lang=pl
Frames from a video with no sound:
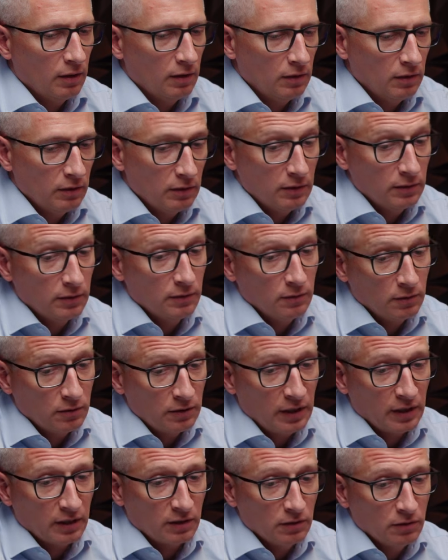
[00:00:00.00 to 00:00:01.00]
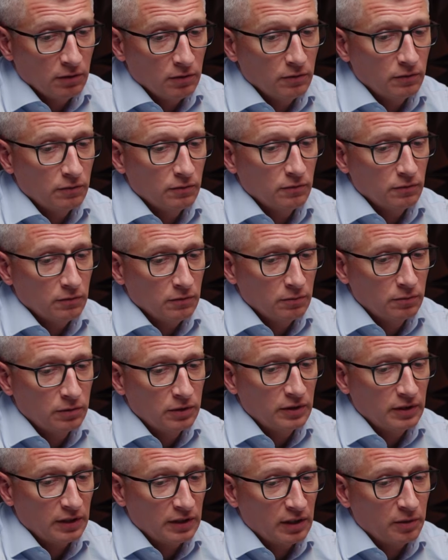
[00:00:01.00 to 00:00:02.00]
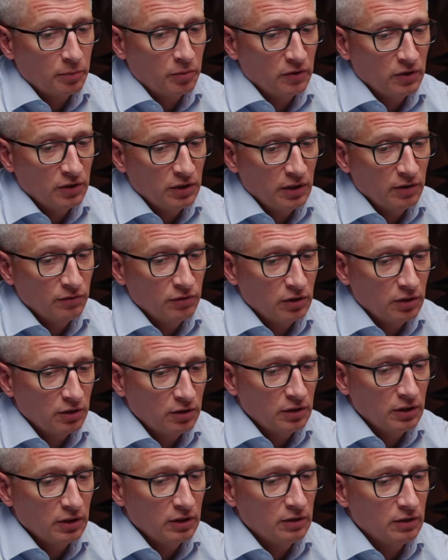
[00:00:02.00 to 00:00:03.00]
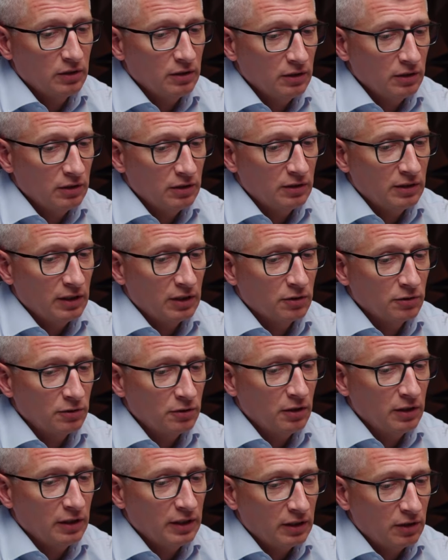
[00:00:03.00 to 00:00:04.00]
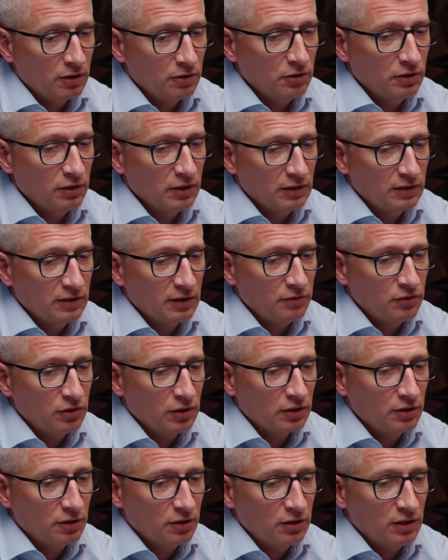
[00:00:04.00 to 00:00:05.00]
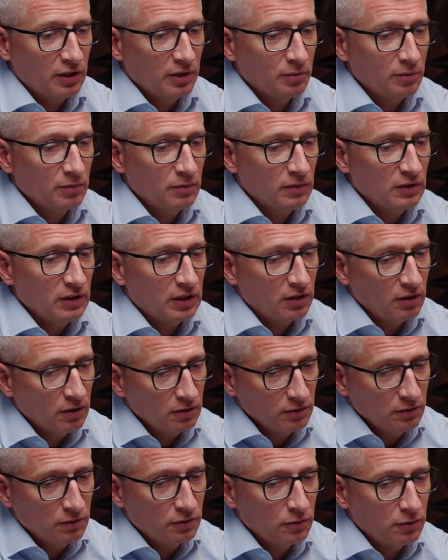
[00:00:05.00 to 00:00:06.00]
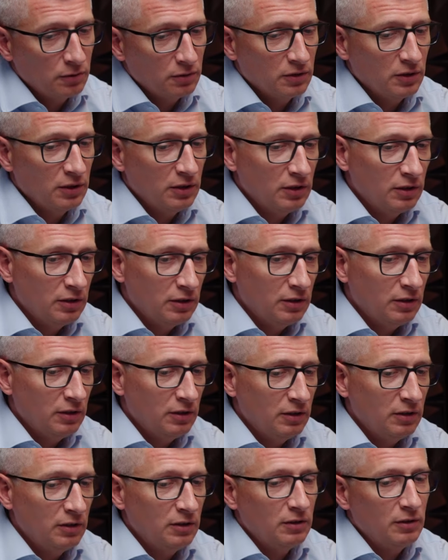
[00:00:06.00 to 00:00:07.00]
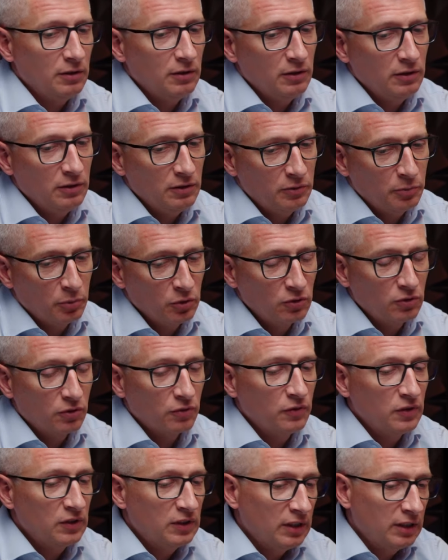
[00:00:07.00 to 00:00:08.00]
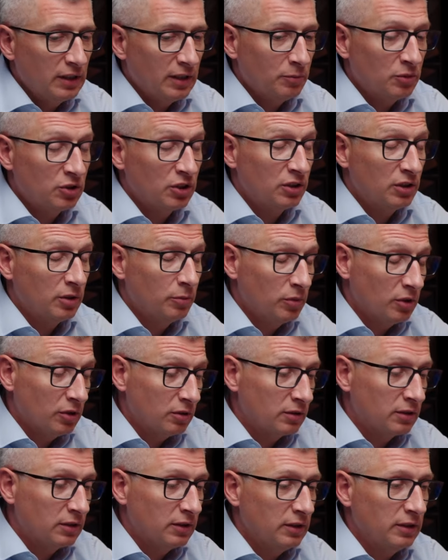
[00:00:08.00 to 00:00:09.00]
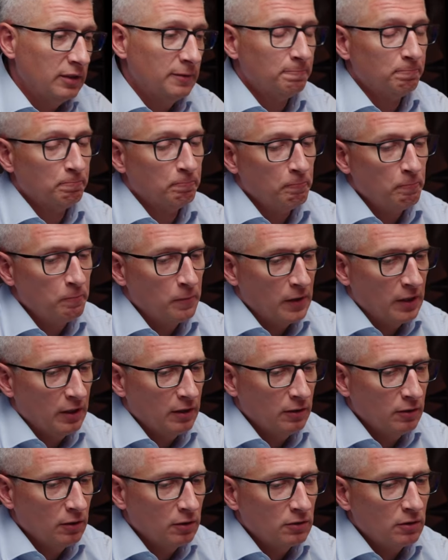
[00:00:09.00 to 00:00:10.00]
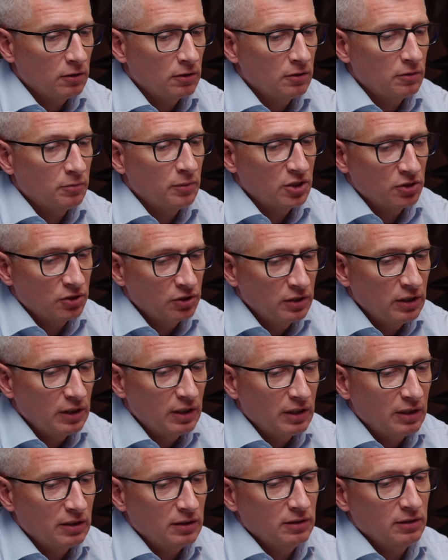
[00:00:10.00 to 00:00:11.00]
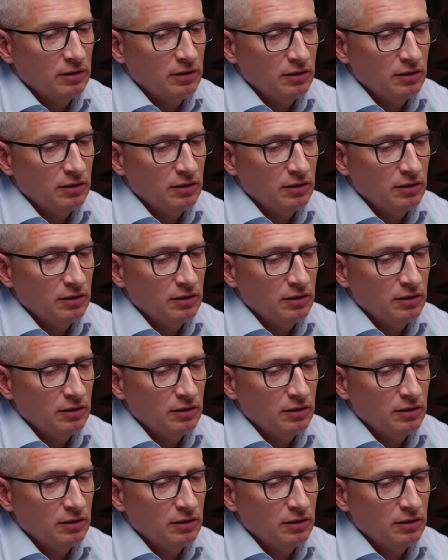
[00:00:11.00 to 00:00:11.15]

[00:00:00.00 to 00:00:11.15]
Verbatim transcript: E, no tak, no, tak jak powiedziałem wcześniej, e, ta kontrola jakości jest zawsze gdzieś tam na końcu i, i, i z punktu widzenia przedsiębiorcy, no to maszyna